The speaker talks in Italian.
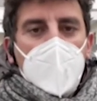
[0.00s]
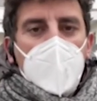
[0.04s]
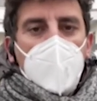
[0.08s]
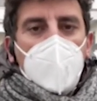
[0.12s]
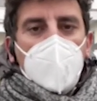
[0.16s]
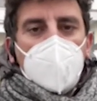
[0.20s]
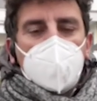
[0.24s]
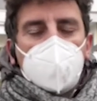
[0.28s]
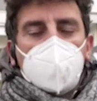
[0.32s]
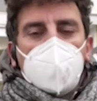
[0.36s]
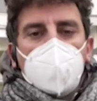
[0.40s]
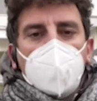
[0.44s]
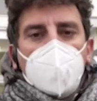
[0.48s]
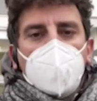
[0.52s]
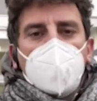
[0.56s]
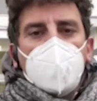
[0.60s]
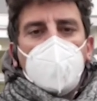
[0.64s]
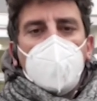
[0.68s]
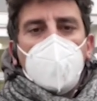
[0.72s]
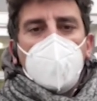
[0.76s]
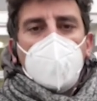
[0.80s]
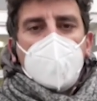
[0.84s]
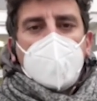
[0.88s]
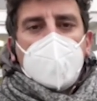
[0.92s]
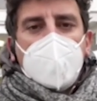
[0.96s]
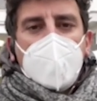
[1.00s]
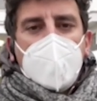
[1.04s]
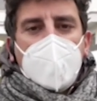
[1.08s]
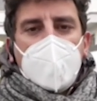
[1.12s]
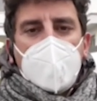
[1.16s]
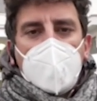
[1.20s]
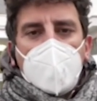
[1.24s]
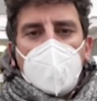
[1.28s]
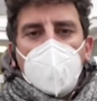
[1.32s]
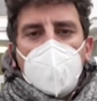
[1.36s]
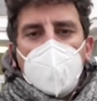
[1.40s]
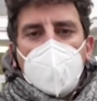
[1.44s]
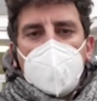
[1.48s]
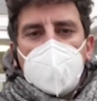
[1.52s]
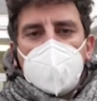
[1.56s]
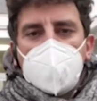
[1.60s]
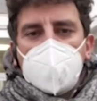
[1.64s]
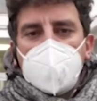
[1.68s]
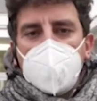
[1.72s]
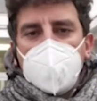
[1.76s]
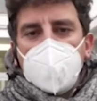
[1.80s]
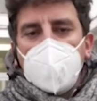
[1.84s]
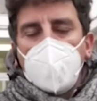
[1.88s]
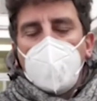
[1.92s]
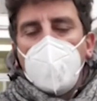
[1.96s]
Buongiorno Chiara, come
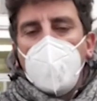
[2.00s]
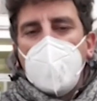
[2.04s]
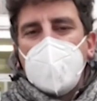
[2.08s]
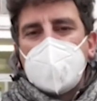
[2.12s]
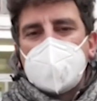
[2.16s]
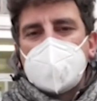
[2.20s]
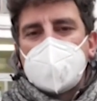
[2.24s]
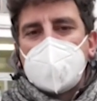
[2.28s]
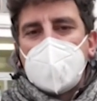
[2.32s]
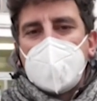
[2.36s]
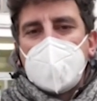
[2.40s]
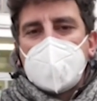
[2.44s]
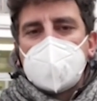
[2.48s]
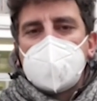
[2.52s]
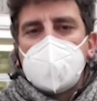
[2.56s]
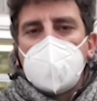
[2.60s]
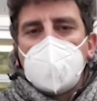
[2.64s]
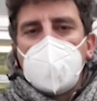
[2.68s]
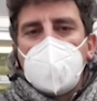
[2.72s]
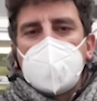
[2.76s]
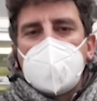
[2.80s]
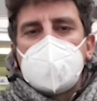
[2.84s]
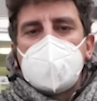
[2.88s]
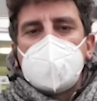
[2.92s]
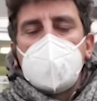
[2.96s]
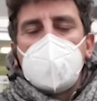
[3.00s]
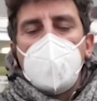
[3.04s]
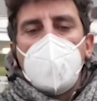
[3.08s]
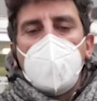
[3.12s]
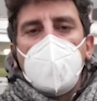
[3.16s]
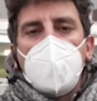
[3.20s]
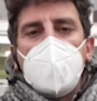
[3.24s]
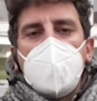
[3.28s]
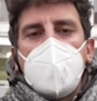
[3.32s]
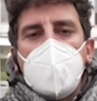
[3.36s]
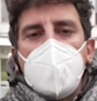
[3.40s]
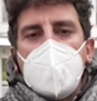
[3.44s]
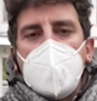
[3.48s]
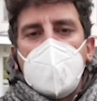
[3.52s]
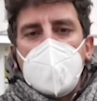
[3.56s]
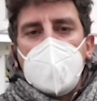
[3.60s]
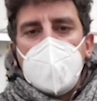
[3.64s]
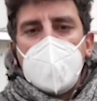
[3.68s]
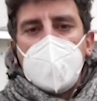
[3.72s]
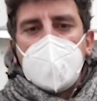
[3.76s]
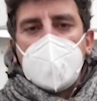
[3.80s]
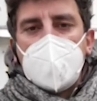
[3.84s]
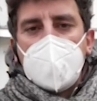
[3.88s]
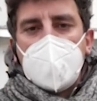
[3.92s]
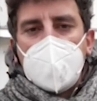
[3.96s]
dicevi questa è la situazione
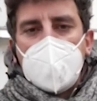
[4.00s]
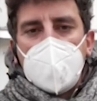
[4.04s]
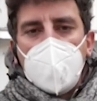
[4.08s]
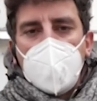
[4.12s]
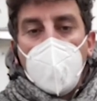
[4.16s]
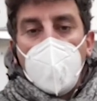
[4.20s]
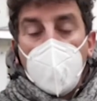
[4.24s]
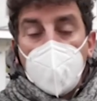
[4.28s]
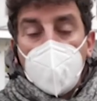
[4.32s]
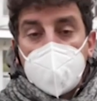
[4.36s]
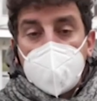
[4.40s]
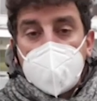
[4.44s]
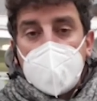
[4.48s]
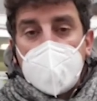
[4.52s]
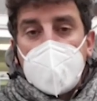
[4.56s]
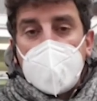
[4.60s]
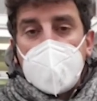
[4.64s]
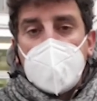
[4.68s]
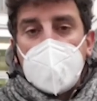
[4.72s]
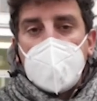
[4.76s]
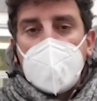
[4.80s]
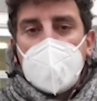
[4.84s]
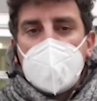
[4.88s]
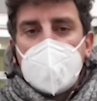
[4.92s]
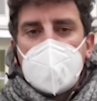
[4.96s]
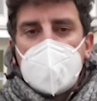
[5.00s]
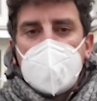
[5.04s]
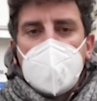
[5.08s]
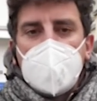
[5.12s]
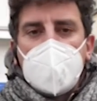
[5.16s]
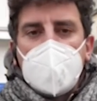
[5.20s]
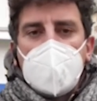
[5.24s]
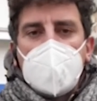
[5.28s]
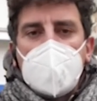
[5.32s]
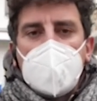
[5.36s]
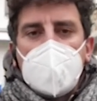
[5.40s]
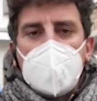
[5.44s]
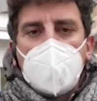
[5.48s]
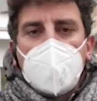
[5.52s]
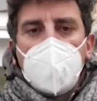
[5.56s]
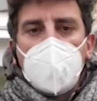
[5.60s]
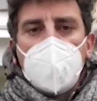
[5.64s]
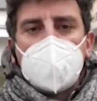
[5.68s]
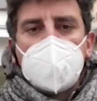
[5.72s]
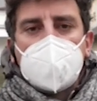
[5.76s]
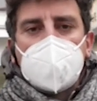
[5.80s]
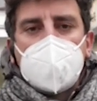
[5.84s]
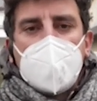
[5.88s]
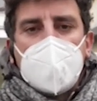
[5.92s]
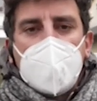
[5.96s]
eh, dell'onda, eh, del
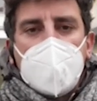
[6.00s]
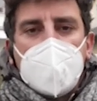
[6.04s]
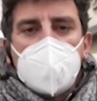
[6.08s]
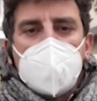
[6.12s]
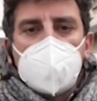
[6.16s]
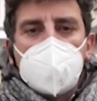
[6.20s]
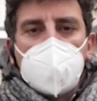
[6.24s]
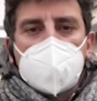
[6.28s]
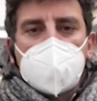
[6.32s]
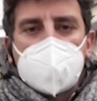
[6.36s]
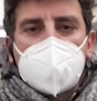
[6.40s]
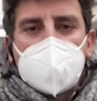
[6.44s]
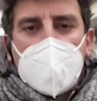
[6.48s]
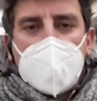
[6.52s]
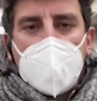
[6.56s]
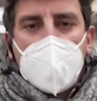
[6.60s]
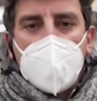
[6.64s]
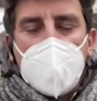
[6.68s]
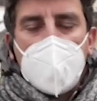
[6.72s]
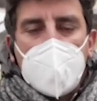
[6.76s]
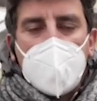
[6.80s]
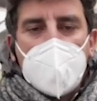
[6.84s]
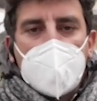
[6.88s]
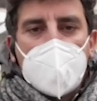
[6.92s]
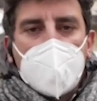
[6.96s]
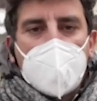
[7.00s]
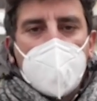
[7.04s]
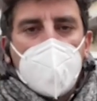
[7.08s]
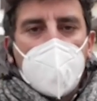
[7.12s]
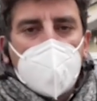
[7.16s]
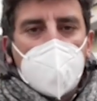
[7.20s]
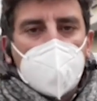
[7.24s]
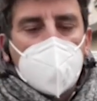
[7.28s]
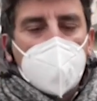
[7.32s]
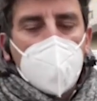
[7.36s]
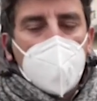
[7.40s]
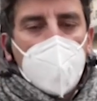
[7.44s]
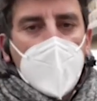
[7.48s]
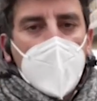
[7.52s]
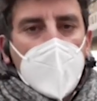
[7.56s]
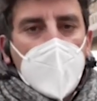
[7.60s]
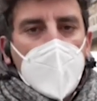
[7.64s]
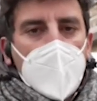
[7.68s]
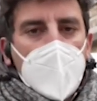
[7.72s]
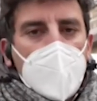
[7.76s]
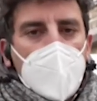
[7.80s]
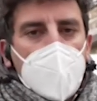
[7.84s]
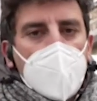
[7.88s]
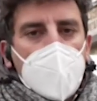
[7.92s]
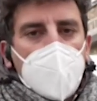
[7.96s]
contagio stabile, rapporto
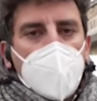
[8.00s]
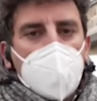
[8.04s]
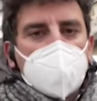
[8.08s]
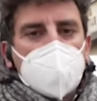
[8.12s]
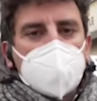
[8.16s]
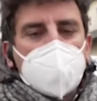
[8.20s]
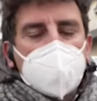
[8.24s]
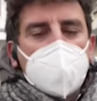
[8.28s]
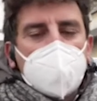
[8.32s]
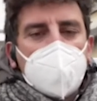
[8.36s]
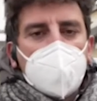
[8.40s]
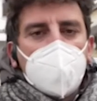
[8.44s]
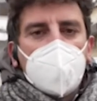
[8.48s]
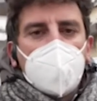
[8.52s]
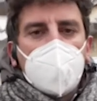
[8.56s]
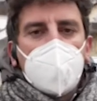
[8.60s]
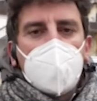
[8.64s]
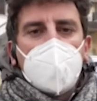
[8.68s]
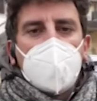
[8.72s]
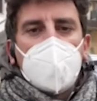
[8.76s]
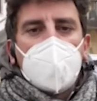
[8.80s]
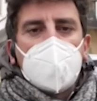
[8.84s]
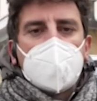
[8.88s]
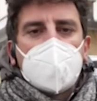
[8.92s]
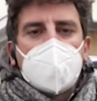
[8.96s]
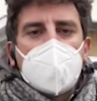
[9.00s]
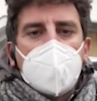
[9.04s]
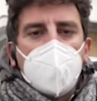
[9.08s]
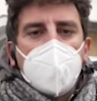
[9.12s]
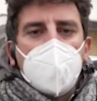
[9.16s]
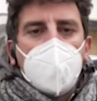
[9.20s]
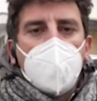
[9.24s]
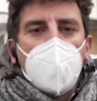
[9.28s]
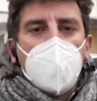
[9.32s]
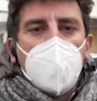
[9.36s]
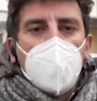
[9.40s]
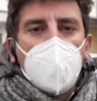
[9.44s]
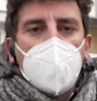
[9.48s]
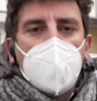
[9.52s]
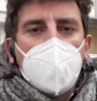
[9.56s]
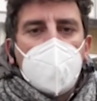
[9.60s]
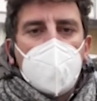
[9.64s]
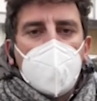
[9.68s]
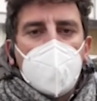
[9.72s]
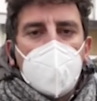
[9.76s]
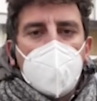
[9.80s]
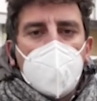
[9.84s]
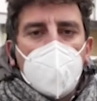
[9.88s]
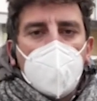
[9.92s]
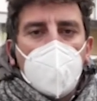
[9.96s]
eh, positivi
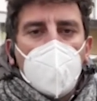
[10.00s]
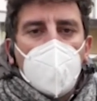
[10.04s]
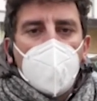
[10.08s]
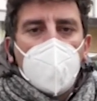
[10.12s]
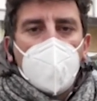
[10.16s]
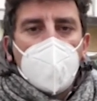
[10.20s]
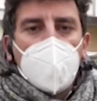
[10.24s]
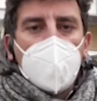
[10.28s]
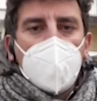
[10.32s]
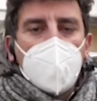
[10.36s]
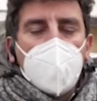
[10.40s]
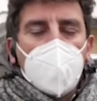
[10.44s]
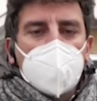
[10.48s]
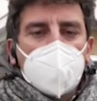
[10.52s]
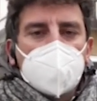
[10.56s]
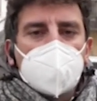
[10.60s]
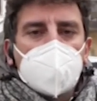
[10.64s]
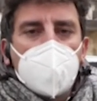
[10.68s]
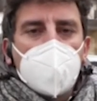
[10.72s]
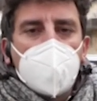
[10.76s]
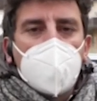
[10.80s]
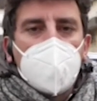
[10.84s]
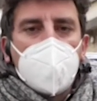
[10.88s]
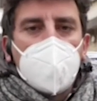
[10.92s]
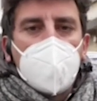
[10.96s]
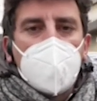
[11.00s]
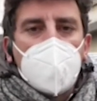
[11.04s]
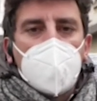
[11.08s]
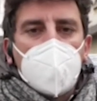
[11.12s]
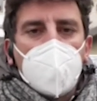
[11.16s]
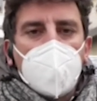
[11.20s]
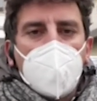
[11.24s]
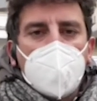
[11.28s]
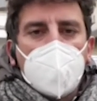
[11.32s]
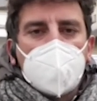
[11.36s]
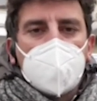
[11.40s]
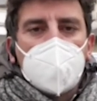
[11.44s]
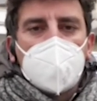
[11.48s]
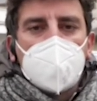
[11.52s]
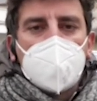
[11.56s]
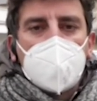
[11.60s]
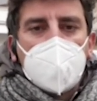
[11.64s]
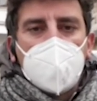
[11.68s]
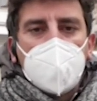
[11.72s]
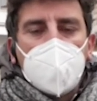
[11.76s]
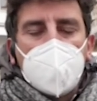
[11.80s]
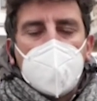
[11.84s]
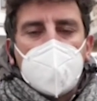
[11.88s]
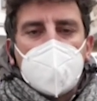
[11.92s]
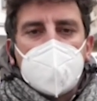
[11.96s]
tamponi, un posto in meno occupato in
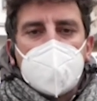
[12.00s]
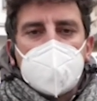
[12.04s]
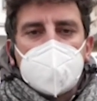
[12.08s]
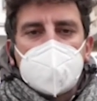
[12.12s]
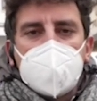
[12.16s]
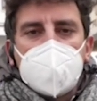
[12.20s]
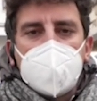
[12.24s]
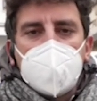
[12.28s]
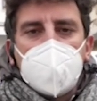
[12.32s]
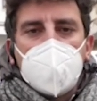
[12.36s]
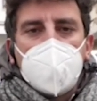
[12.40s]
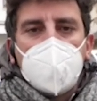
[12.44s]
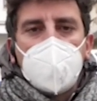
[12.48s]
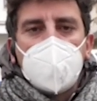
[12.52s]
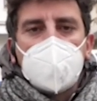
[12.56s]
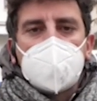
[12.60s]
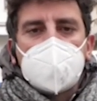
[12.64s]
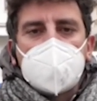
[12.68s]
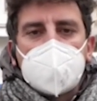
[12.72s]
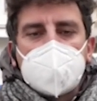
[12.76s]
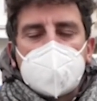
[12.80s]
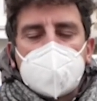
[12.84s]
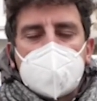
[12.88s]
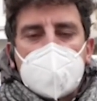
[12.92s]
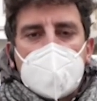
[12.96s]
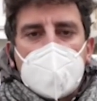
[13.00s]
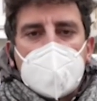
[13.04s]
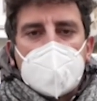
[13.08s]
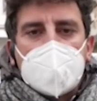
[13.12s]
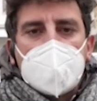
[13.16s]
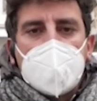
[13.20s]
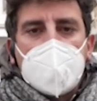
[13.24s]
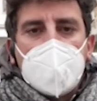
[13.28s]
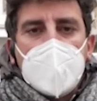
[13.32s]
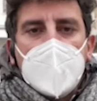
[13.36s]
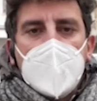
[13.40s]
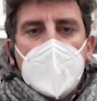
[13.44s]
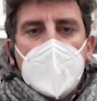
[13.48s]
terapia intensiva, più 60